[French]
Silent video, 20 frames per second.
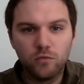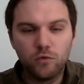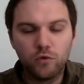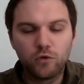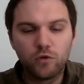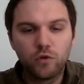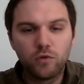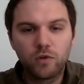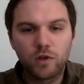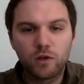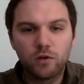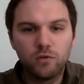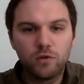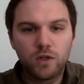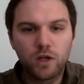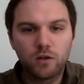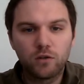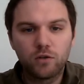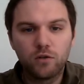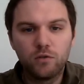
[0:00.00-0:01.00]
le
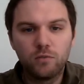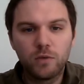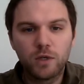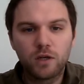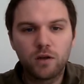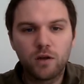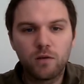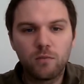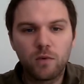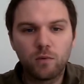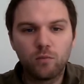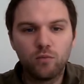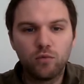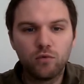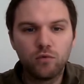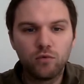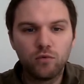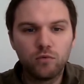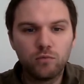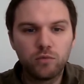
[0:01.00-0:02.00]
2,4 ohm est quand même un
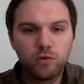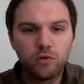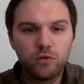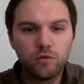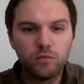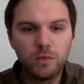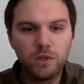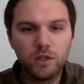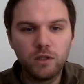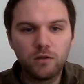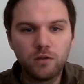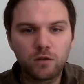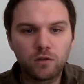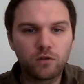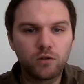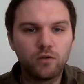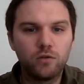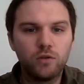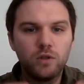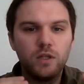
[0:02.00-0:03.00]
bon compromis
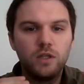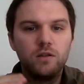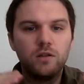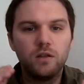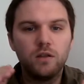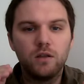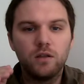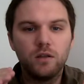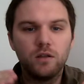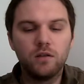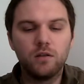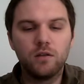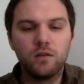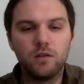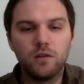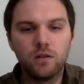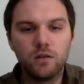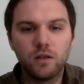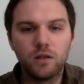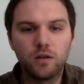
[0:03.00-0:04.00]
entre hit
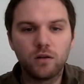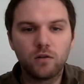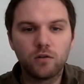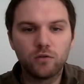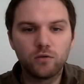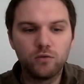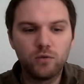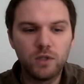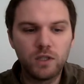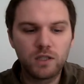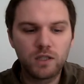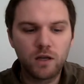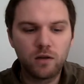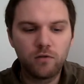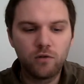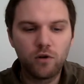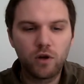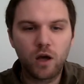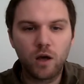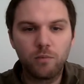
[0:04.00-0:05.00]
et, rendu des
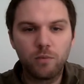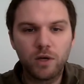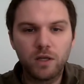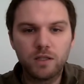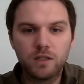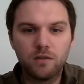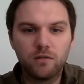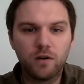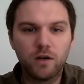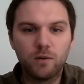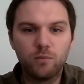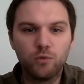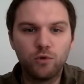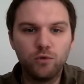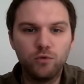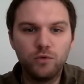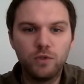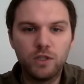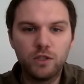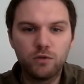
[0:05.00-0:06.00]
saveurs. Après, c'est
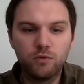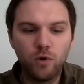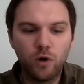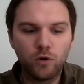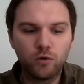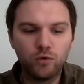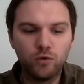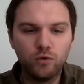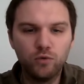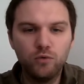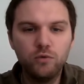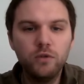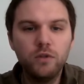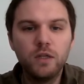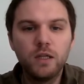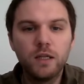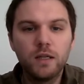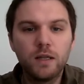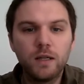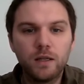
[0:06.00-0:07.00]
vraiment une histoire de goût.
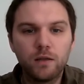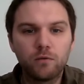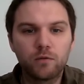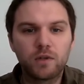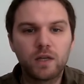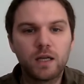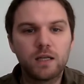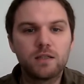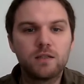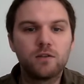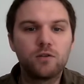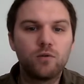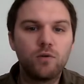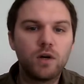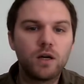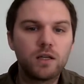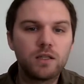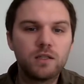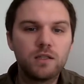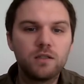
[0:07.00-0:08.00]
Donc avec ces
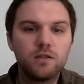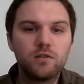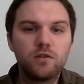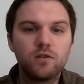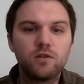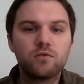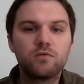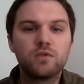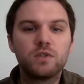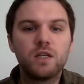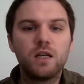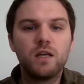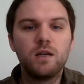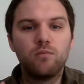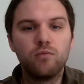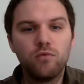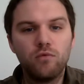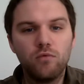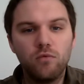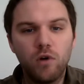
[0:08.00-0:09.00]
trois résistances, vous allez
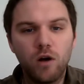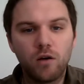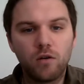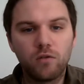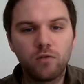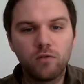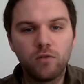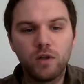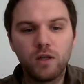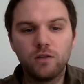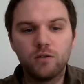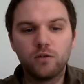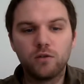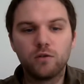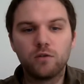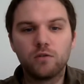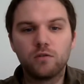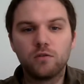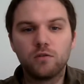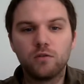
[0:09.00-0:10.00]
pouvoir en fait
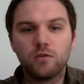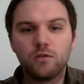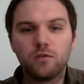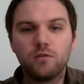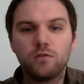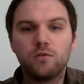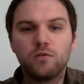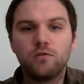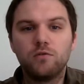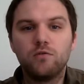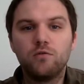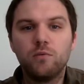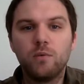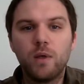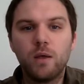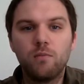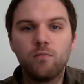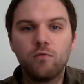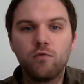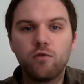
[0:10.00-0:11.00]
euh,
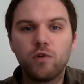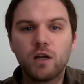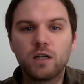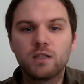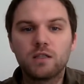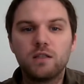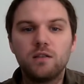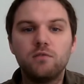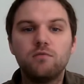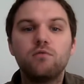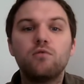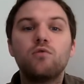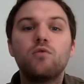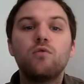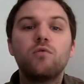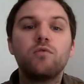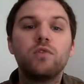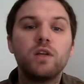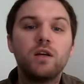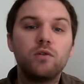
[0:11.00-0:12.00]
vous-même voir ce qui vous
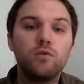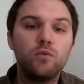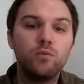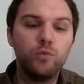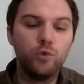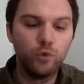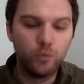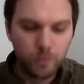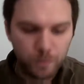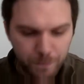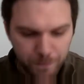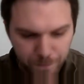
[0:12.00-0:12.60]
convient le mieux.